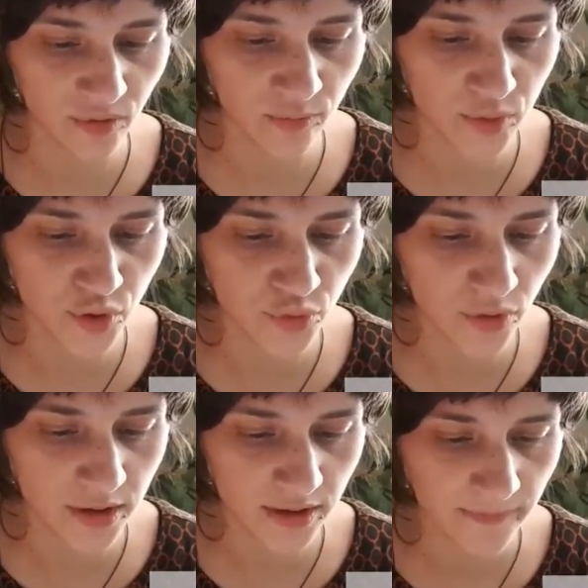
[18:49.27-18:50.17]

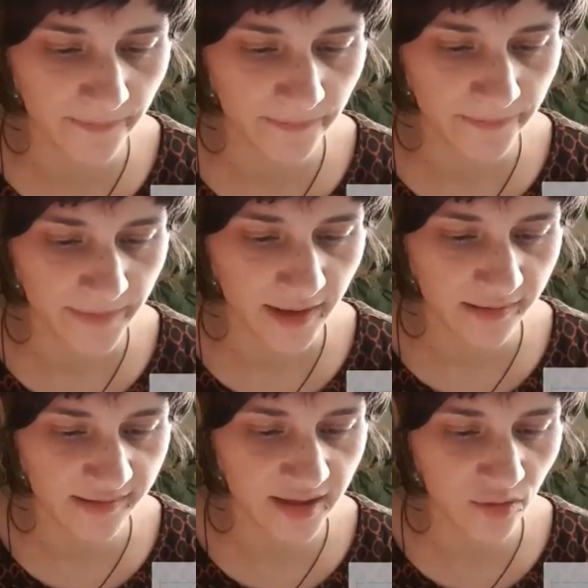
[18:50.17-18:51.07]
umschnürt,
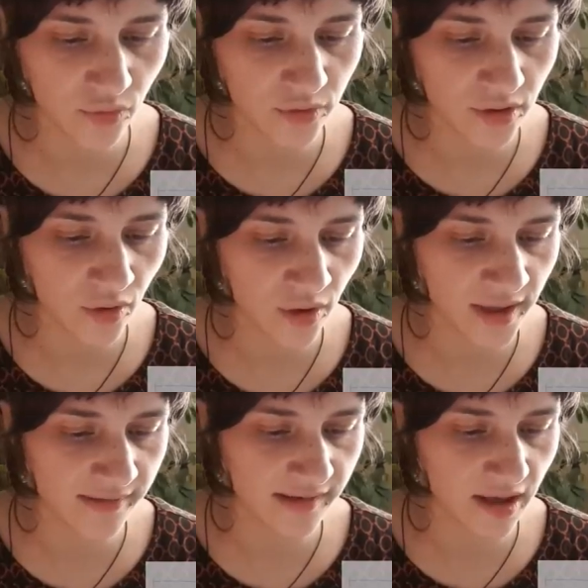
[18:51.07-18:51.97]
ist die
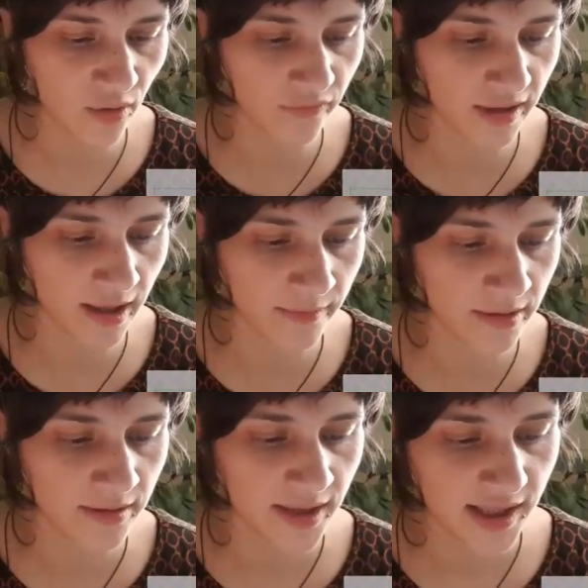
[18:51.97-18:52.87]
ungeheuerste
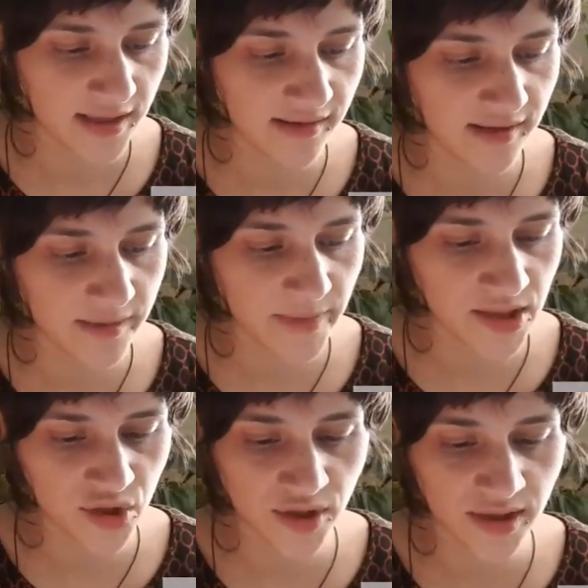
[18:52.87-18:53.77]
Aufgabe, die sich
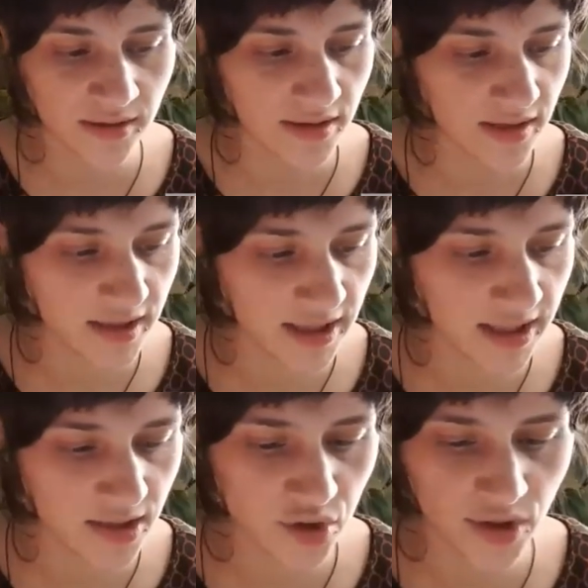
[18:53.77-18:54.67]
Menschen
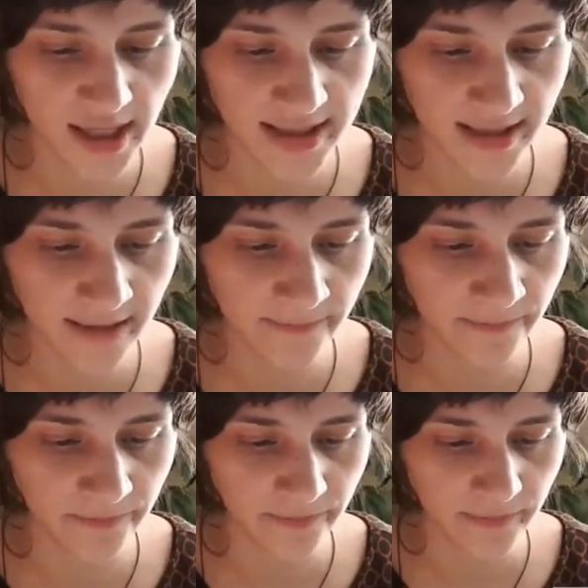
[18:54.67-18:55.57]
je gestellt haben.
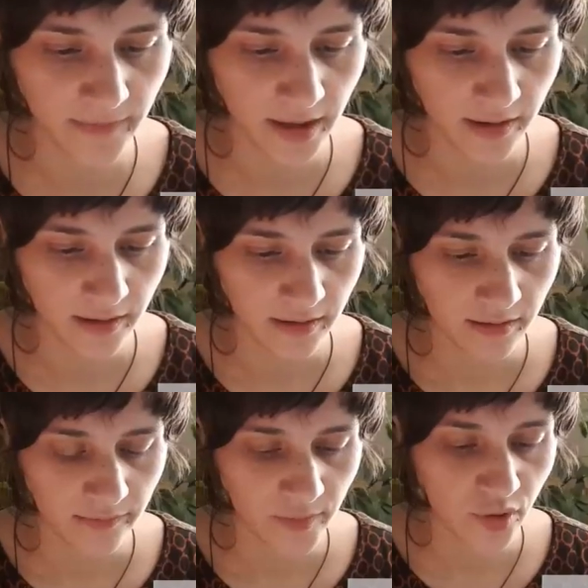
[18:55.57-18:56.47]

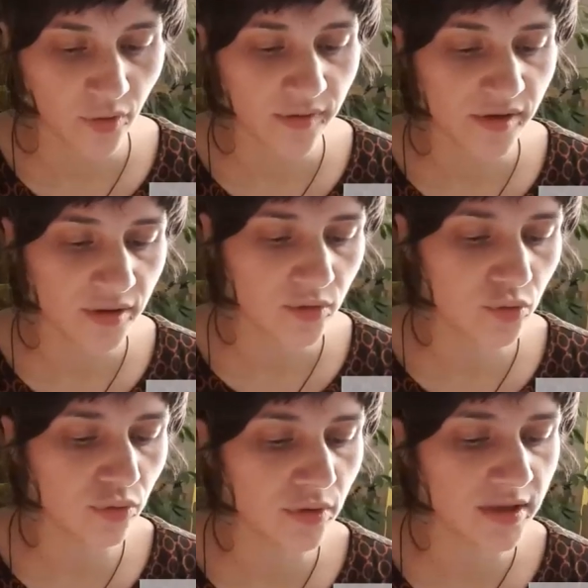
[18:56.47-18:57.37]
Mit äußeren
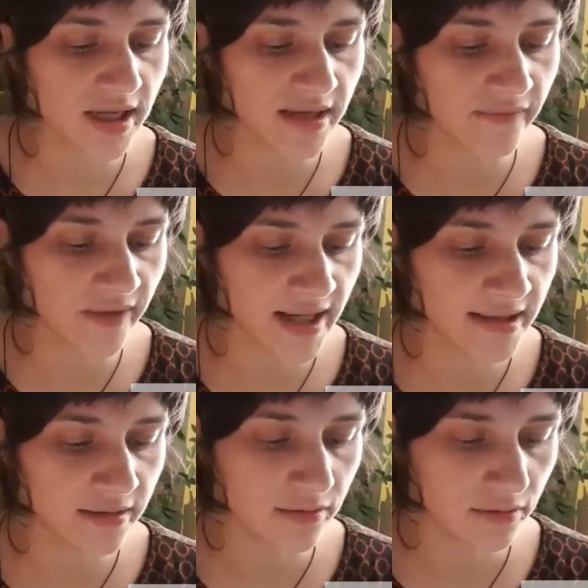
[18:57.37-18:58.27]
Kuren der
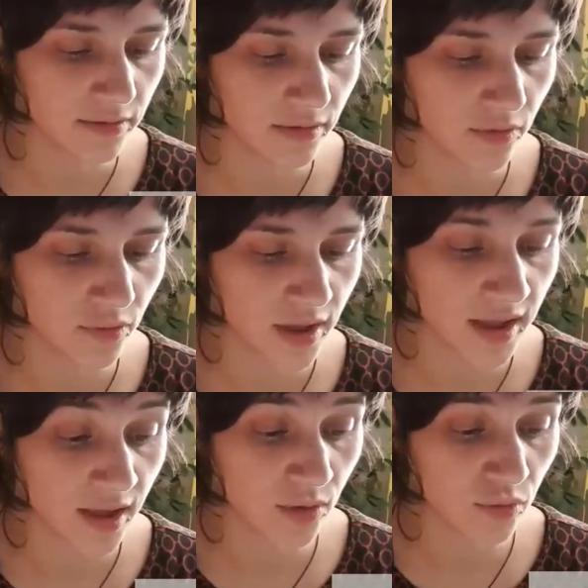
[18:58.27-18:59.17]
Gewalt oder
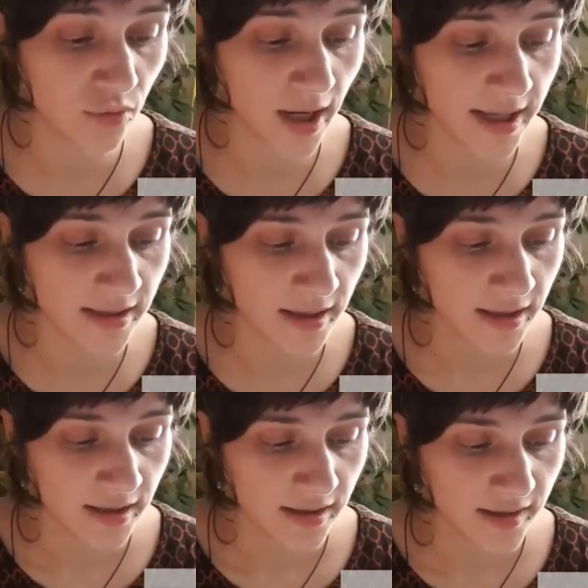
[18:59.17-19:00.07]
der Klugheit
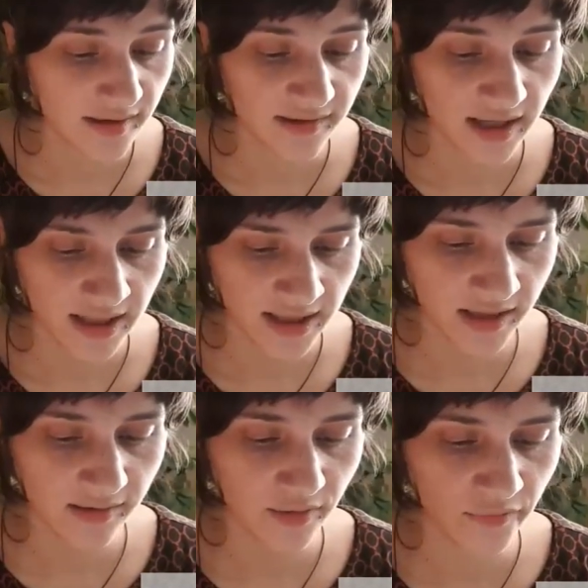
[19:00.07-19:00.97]
ist er
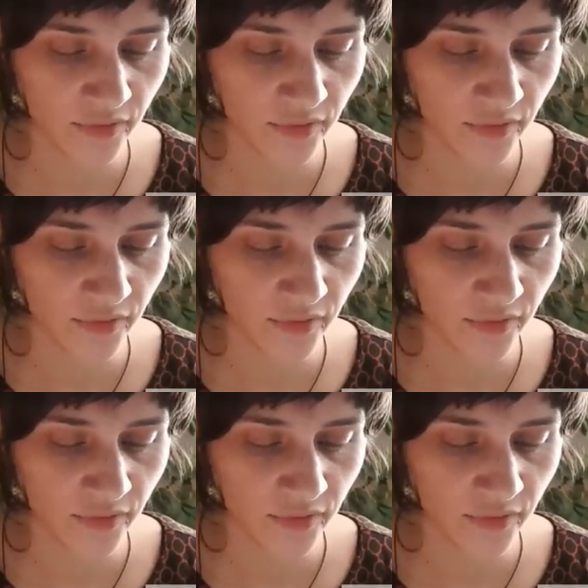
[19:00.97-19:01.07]
nicht zur